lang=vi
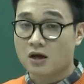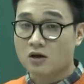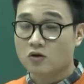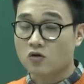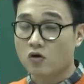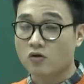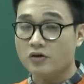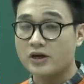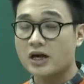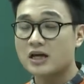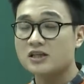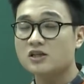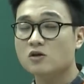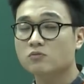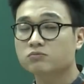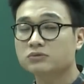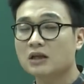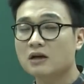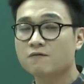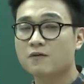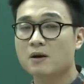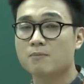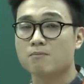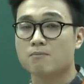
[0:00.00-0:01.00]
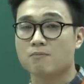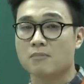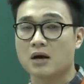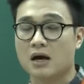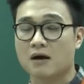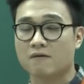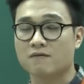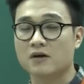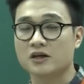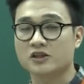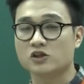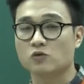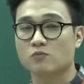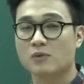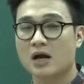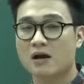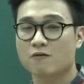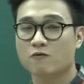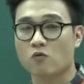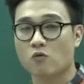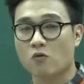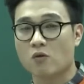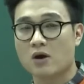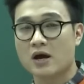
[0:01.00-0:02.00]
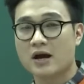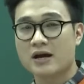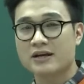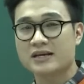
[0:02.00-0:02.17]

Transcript: Có nghĩa trong tác phẩm Vợ chồng A Phủ,